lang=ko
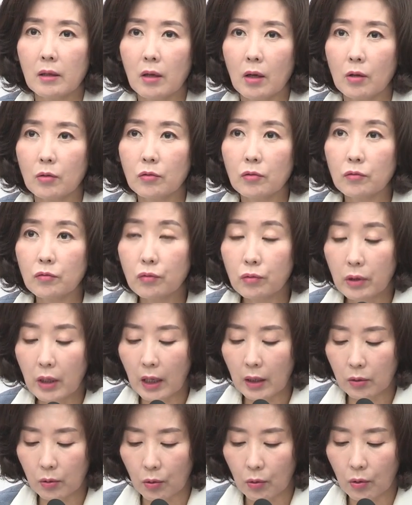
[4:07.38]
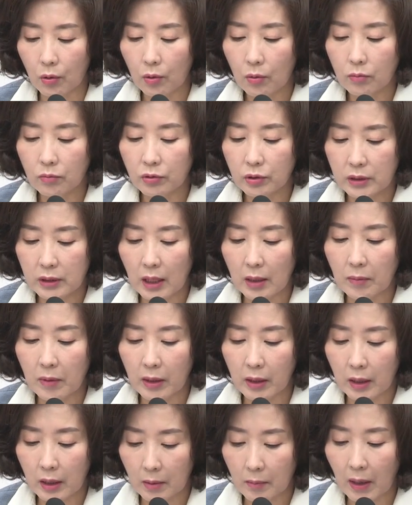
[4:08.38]
결국 국회도
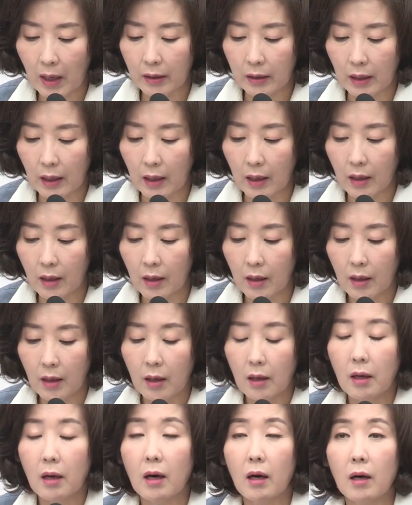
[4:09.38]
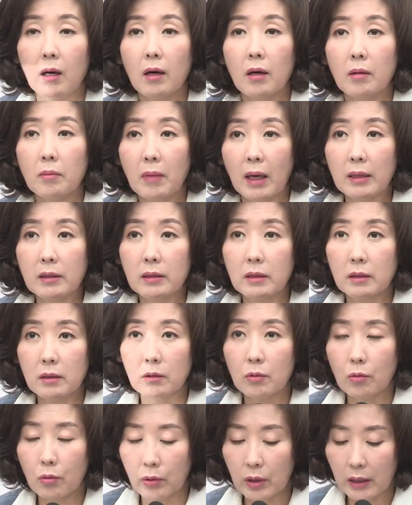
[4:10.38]
무책임하게
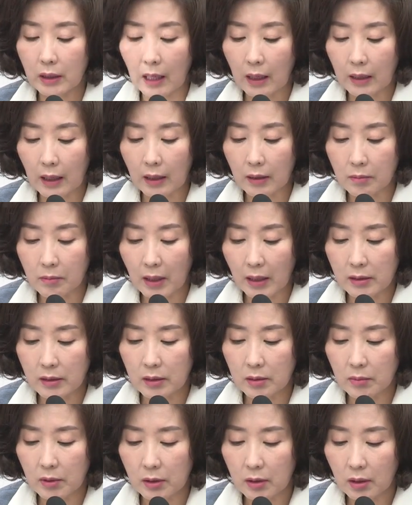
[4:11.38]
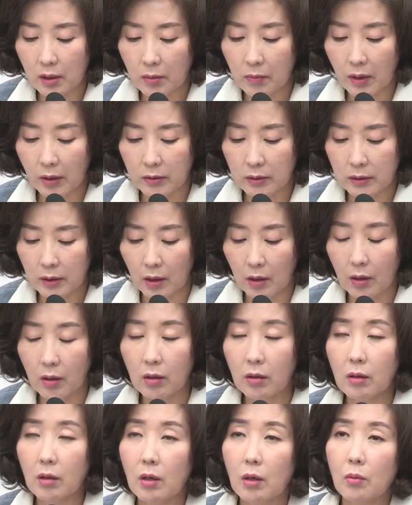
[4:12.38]
만드는 꼴이다라는 말씀을
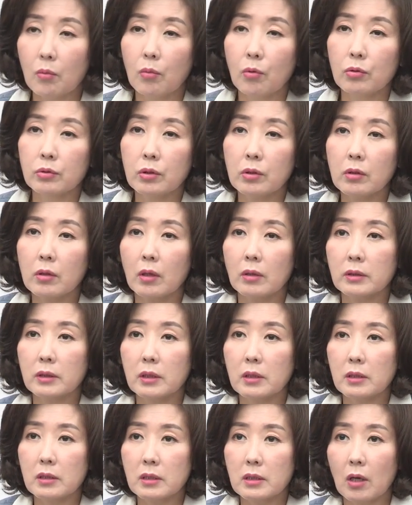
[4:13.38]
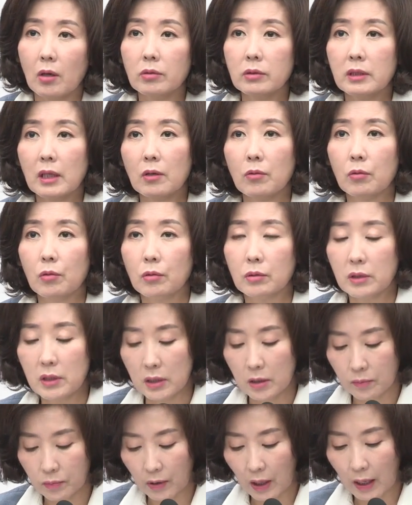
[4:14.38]
드리면서, 모든 것을 정쟁으로
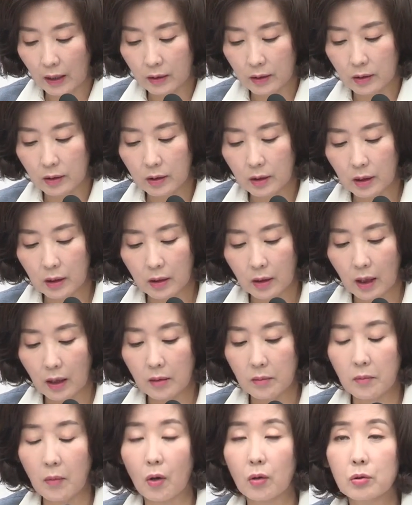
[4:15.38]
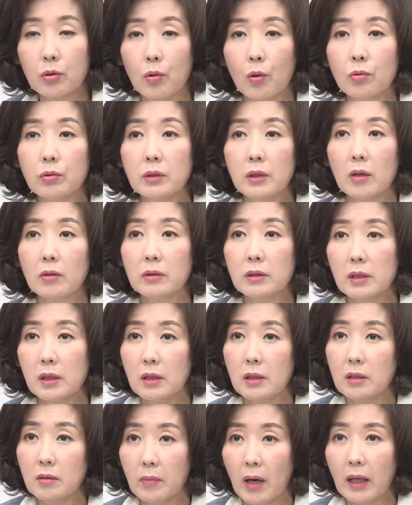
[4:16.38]
치부하는 이러한
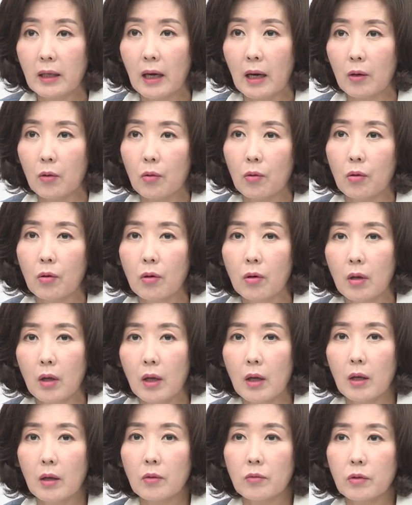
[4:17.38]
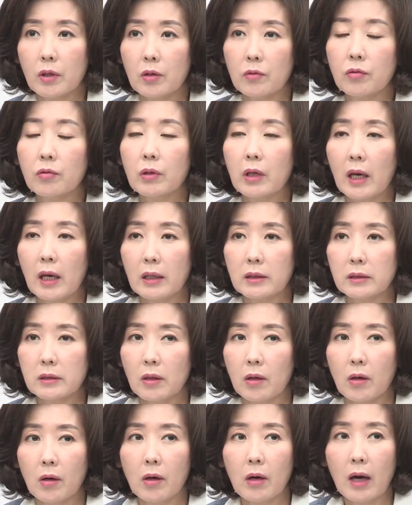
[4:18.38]
먹통정치 그만하고 우리
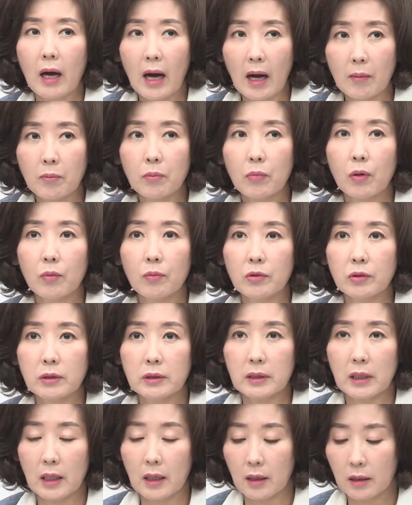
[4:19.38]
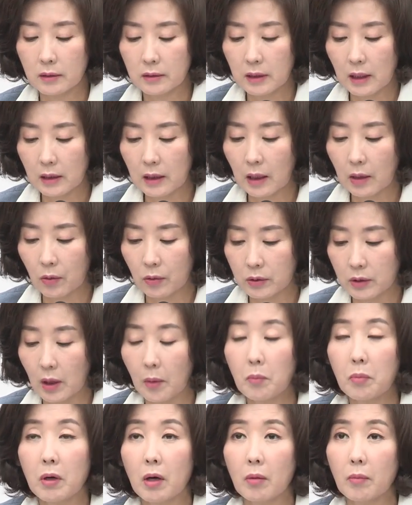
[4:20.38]
국회에서 안보 문제 제대로
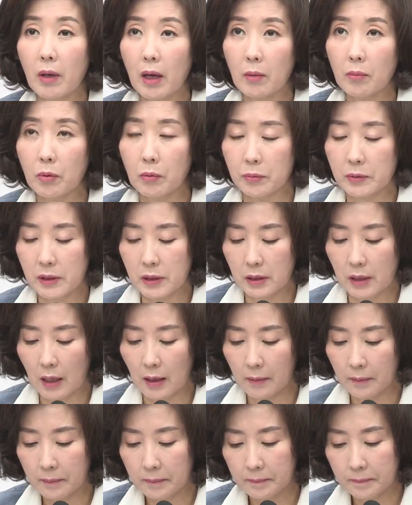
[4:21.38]
점검해 봅시다.